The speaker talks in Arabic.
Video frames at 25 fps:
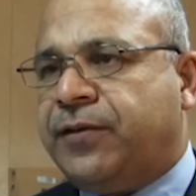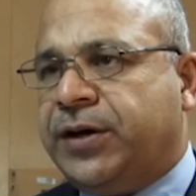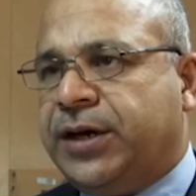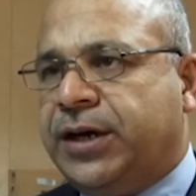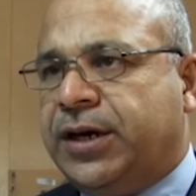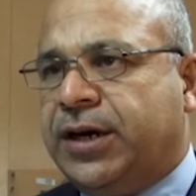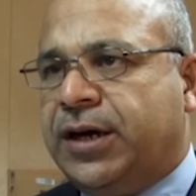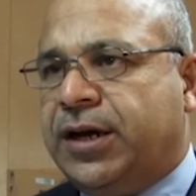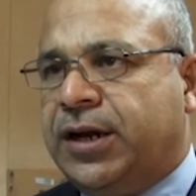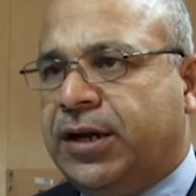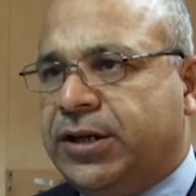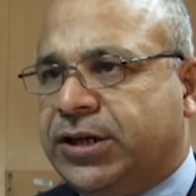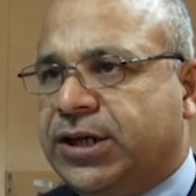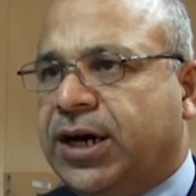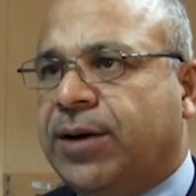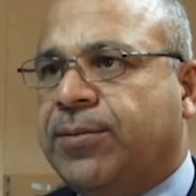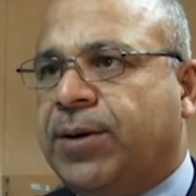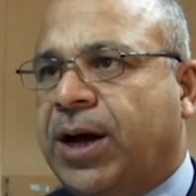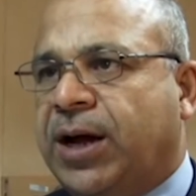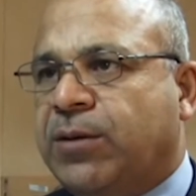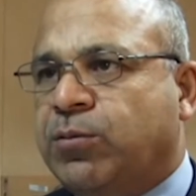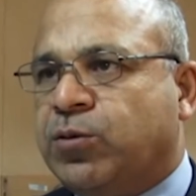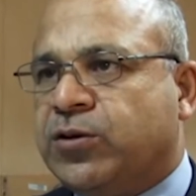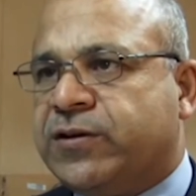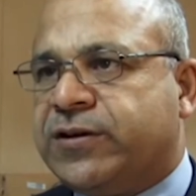في
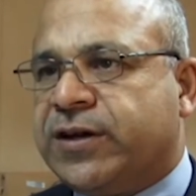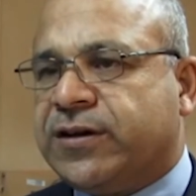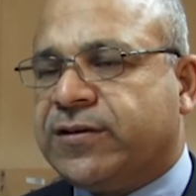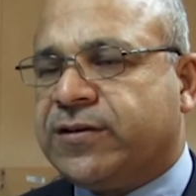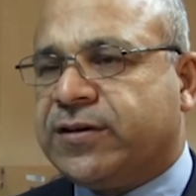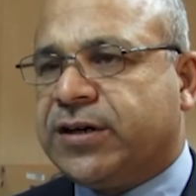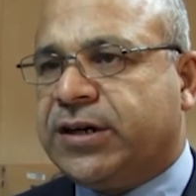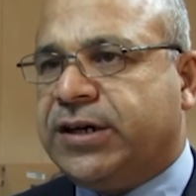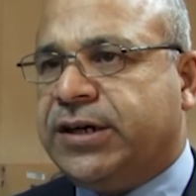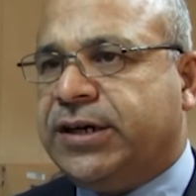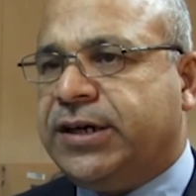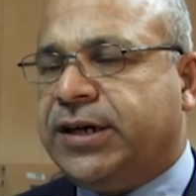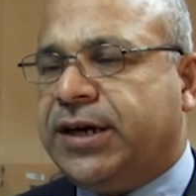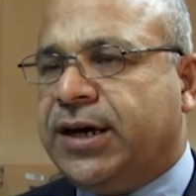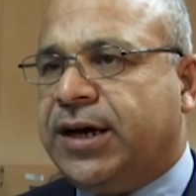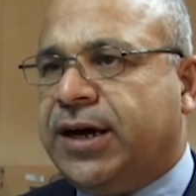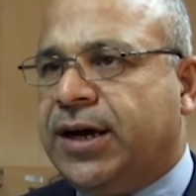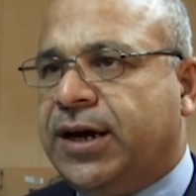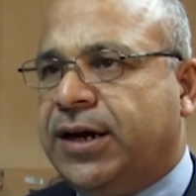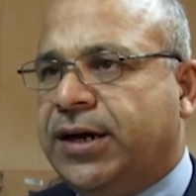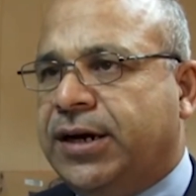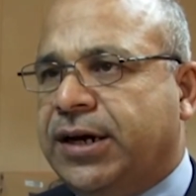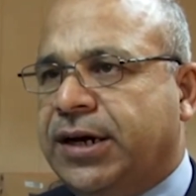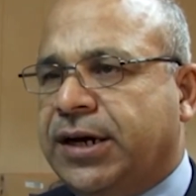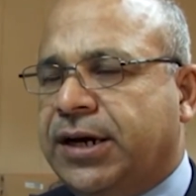الجامعة المستنصرية
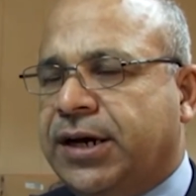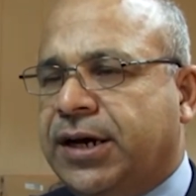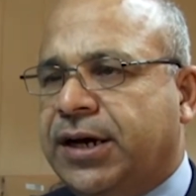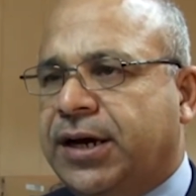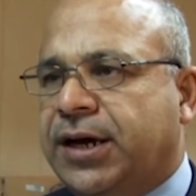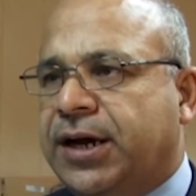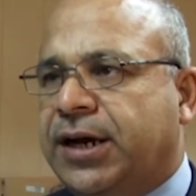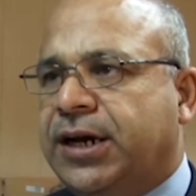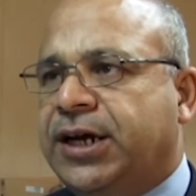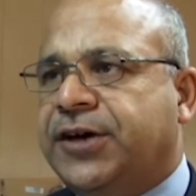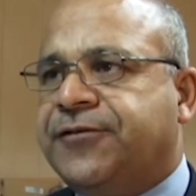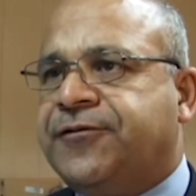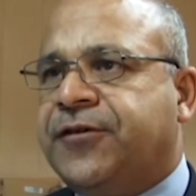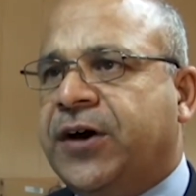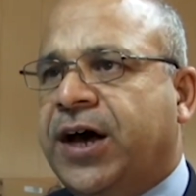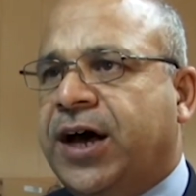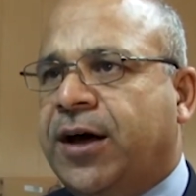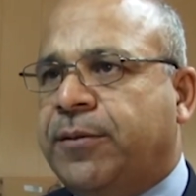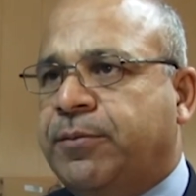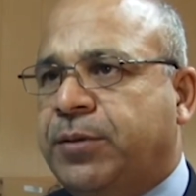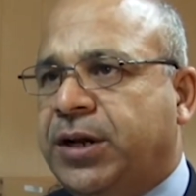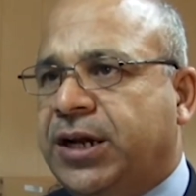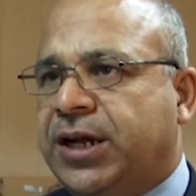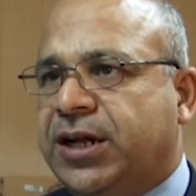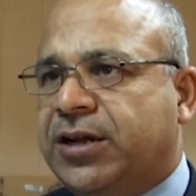للإيفاء
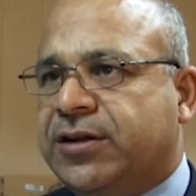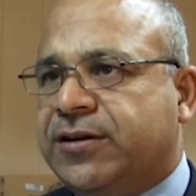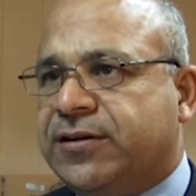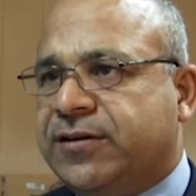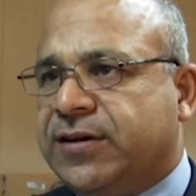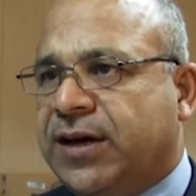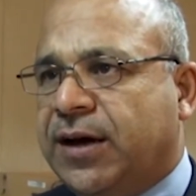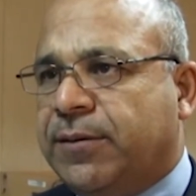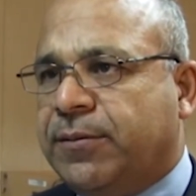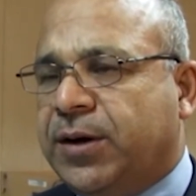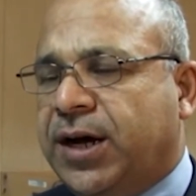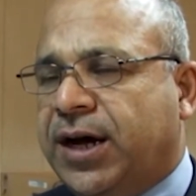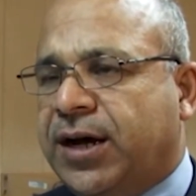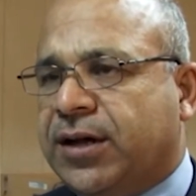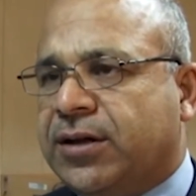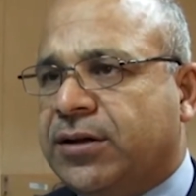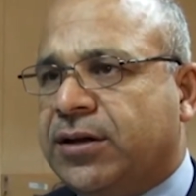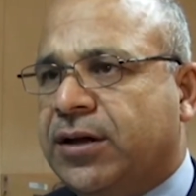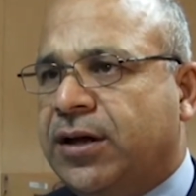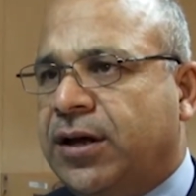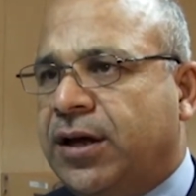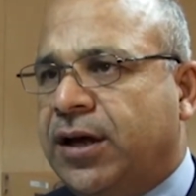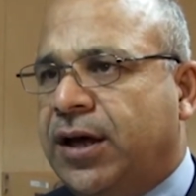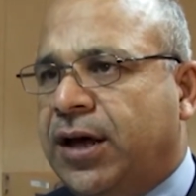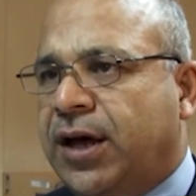بالالتزامات
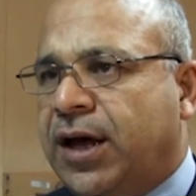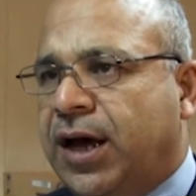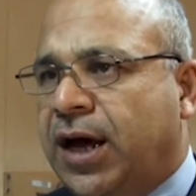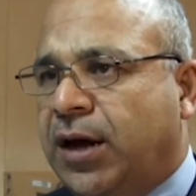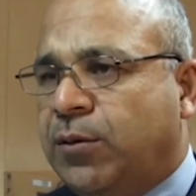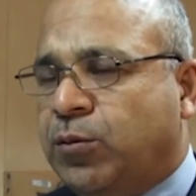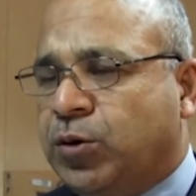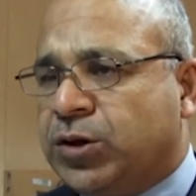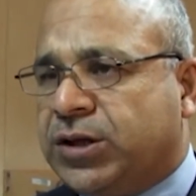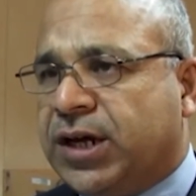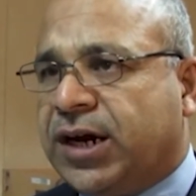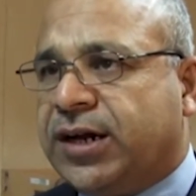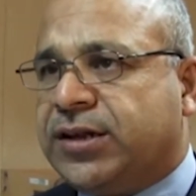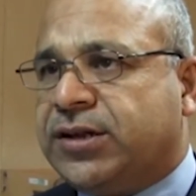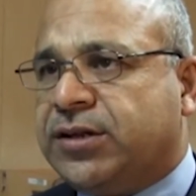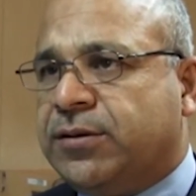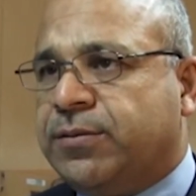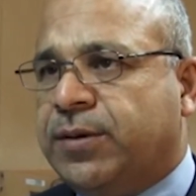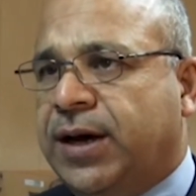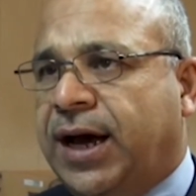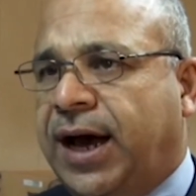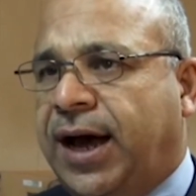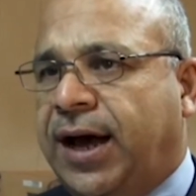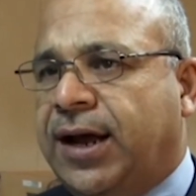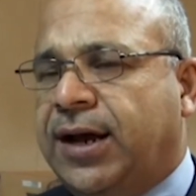
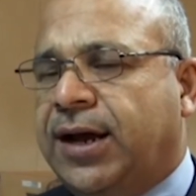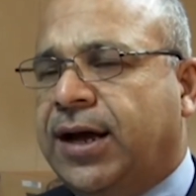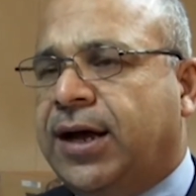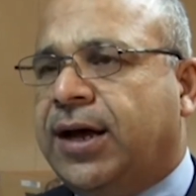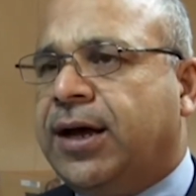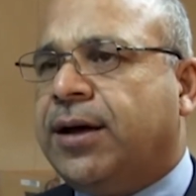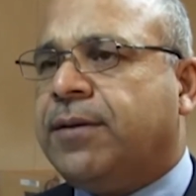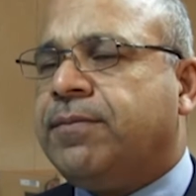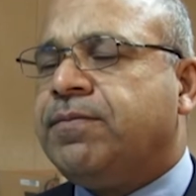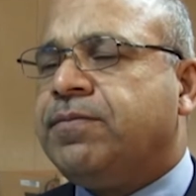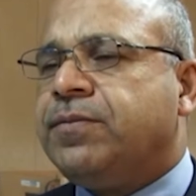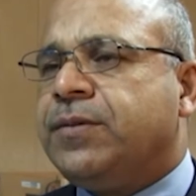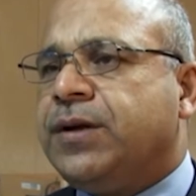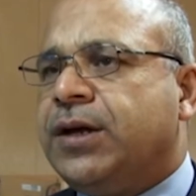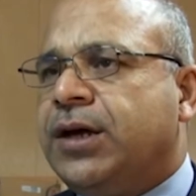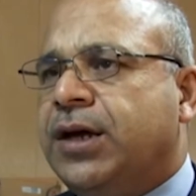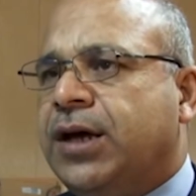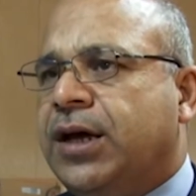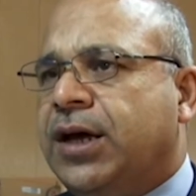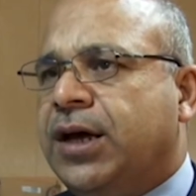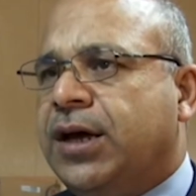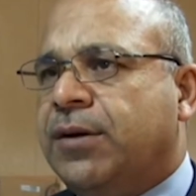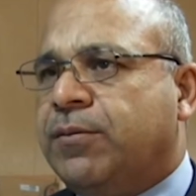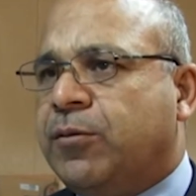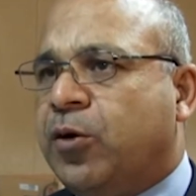المترتبة على
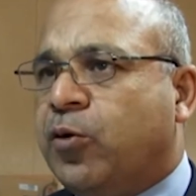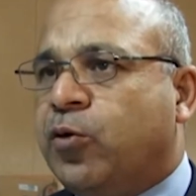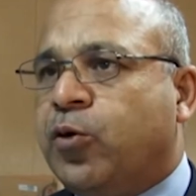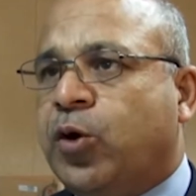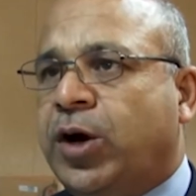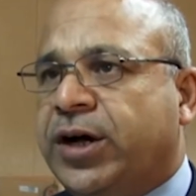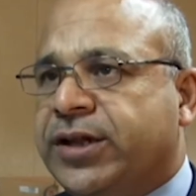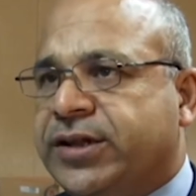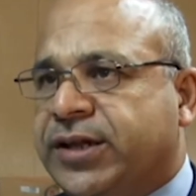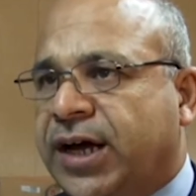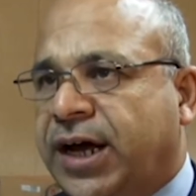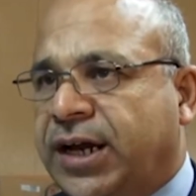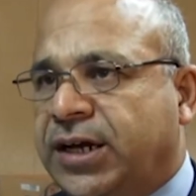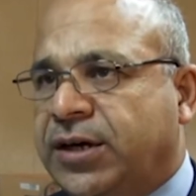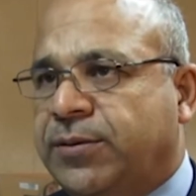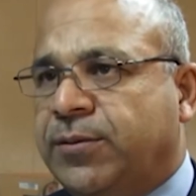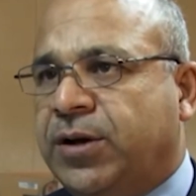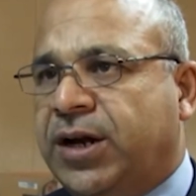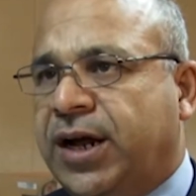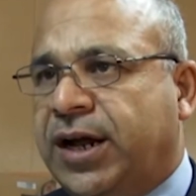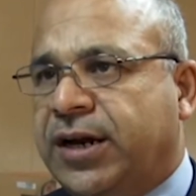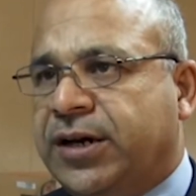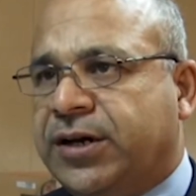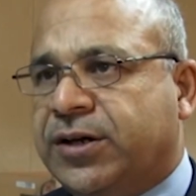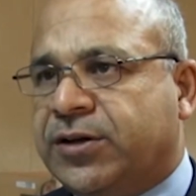موضوع التعليم
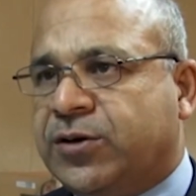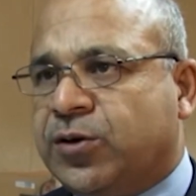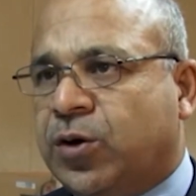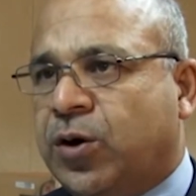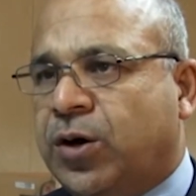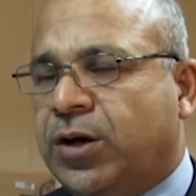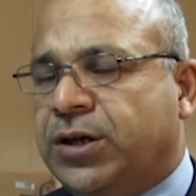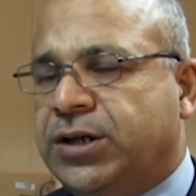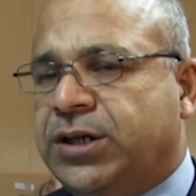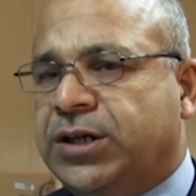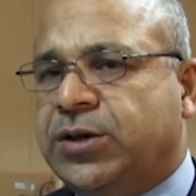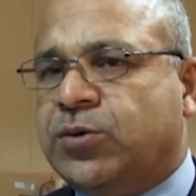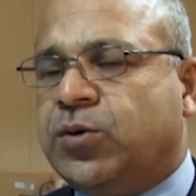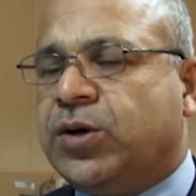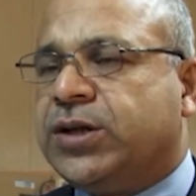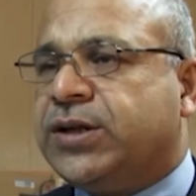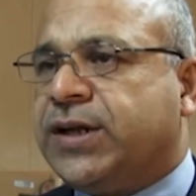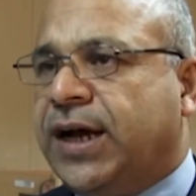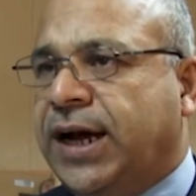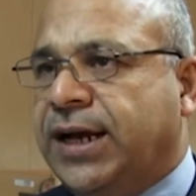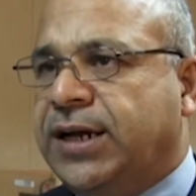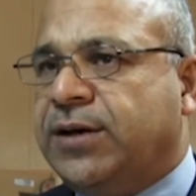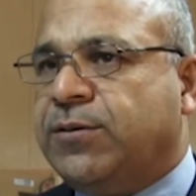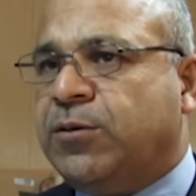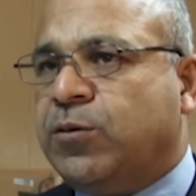الإلكتروني
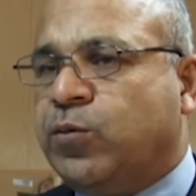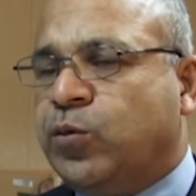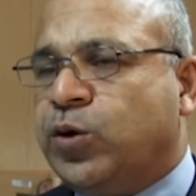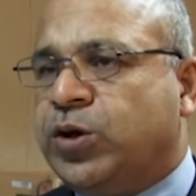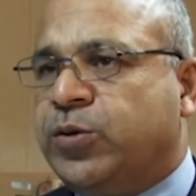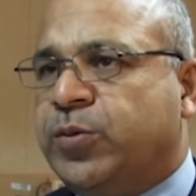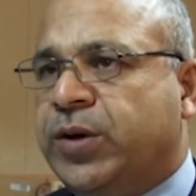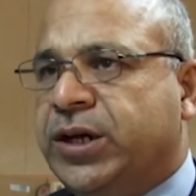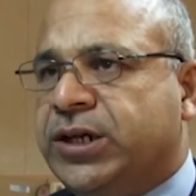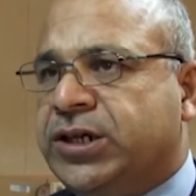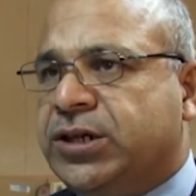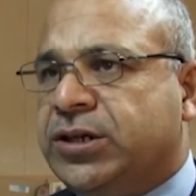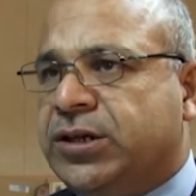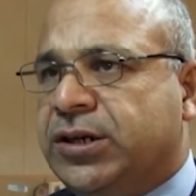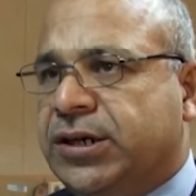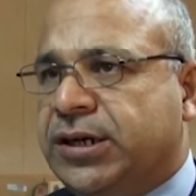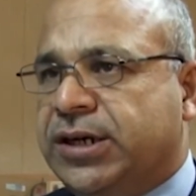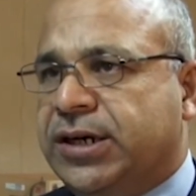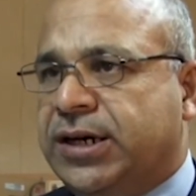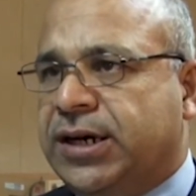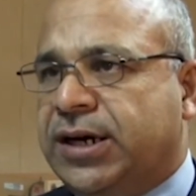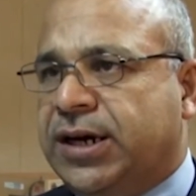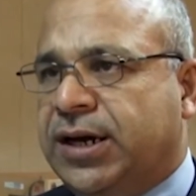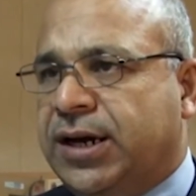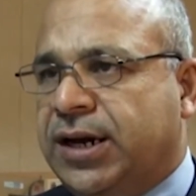والتعليم المدمج
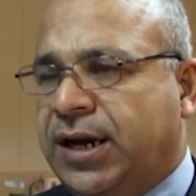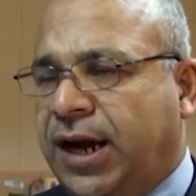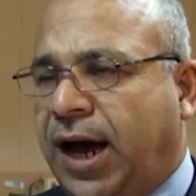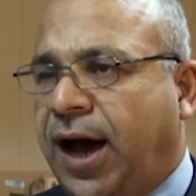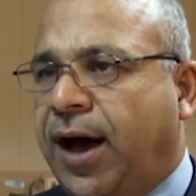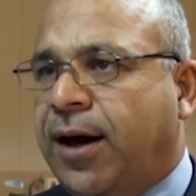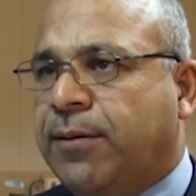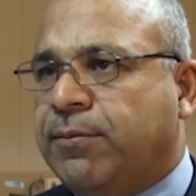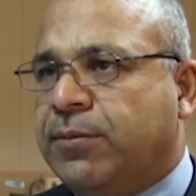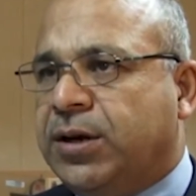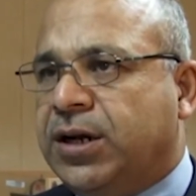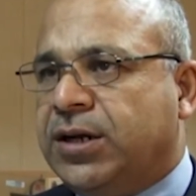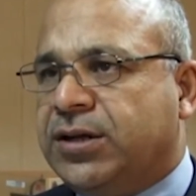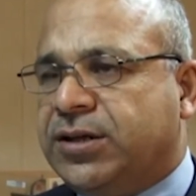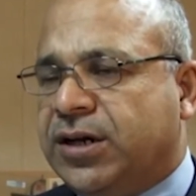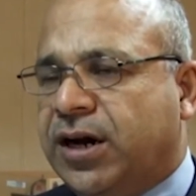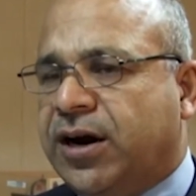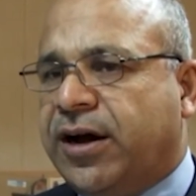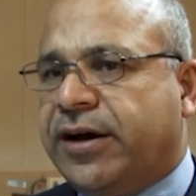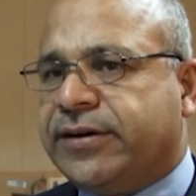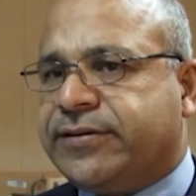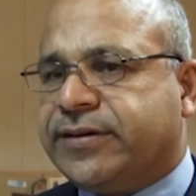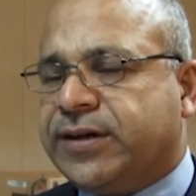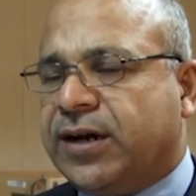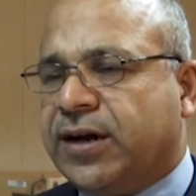للعام
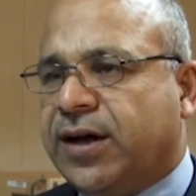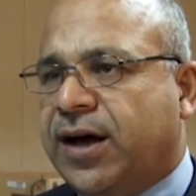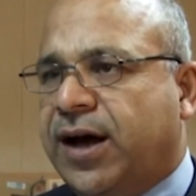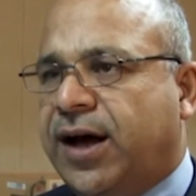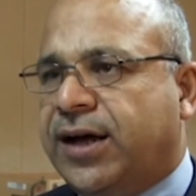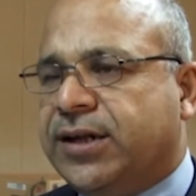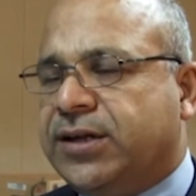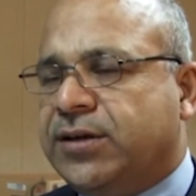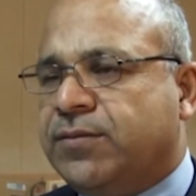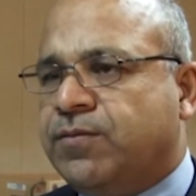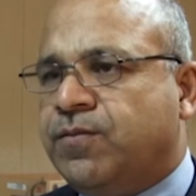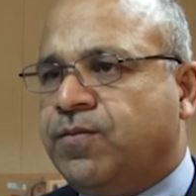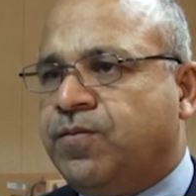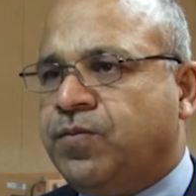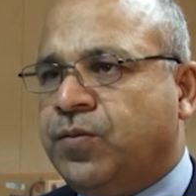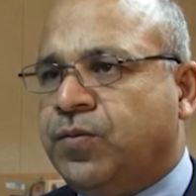الدراسي القادم